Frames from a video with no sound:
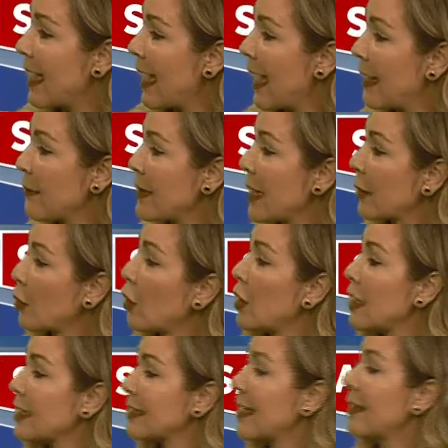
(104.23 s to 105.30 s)
El
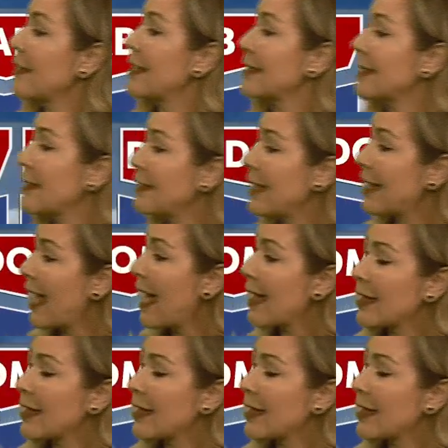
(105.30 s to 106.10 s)
miércoles descenderá,